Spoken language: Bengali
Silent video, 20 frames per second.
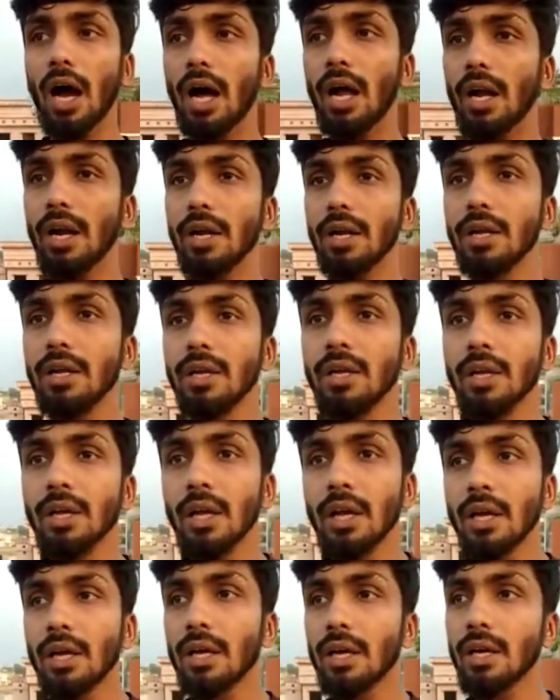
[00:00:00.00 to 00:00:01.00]
আর
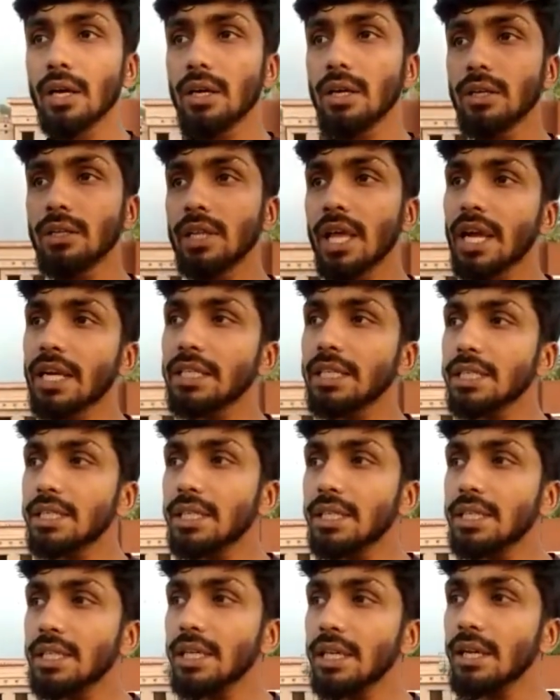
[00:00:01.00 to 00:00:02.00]
দেখা
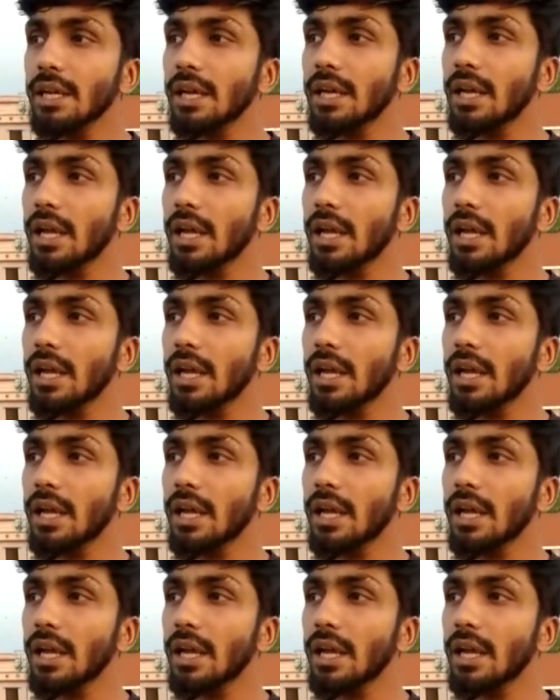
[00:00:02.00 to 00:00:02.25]
যাচ্ছে যে